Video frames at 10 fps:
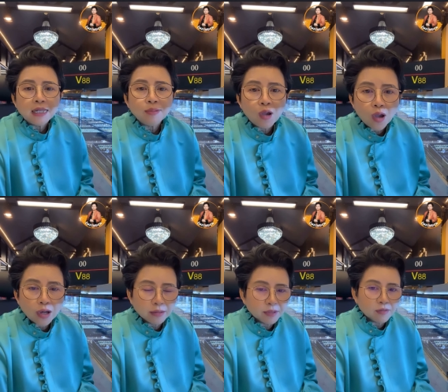ฉันให้
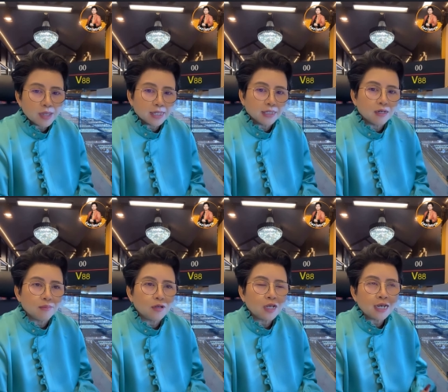พรก็ว่าอย่า
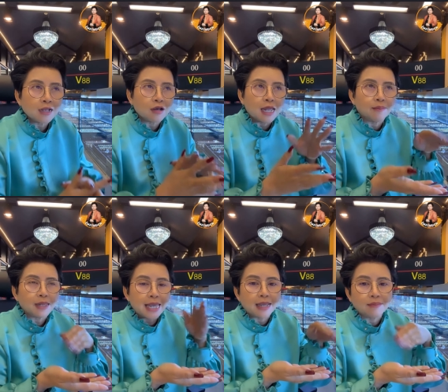งนี้เนาะมันนั่นก็
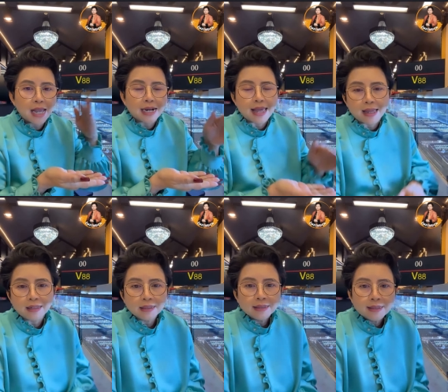ทำงานบ้าง
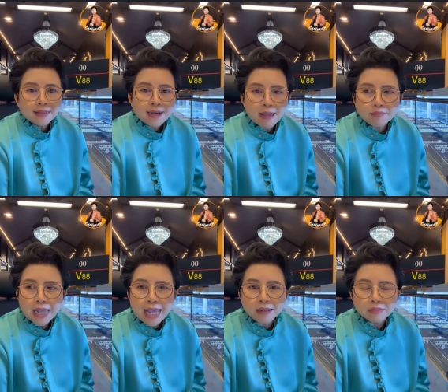แหละ
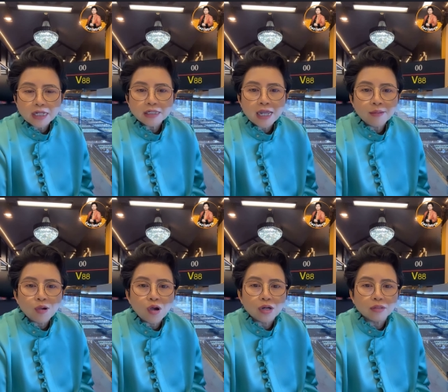ทำงานฉันจะ
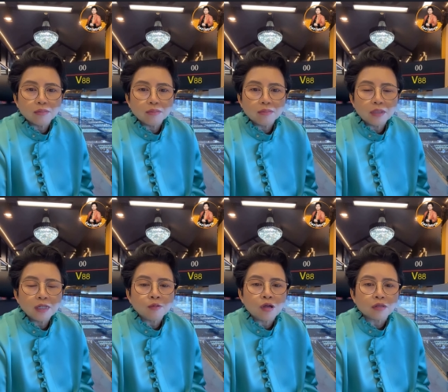ให้พร
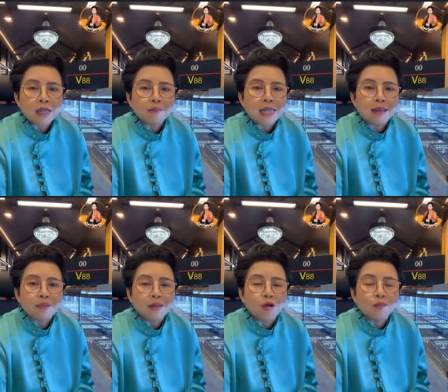ไม่เช่ก็
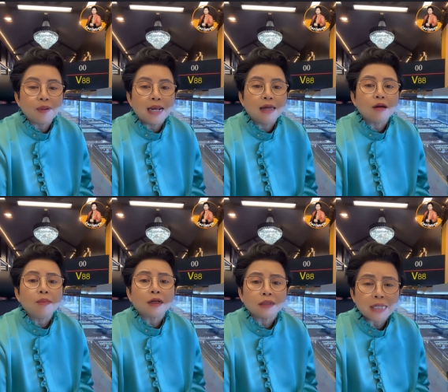ทำงานไปผ่อนไป
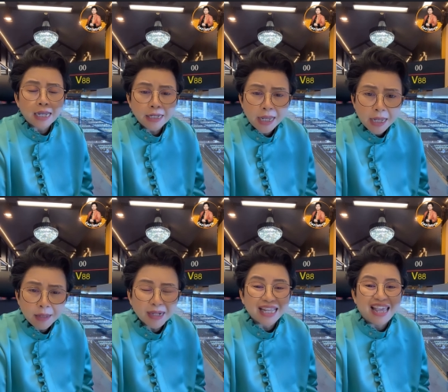แล้วก็มันกระใจ
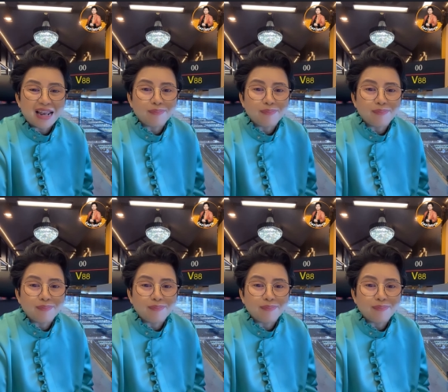ดีมัน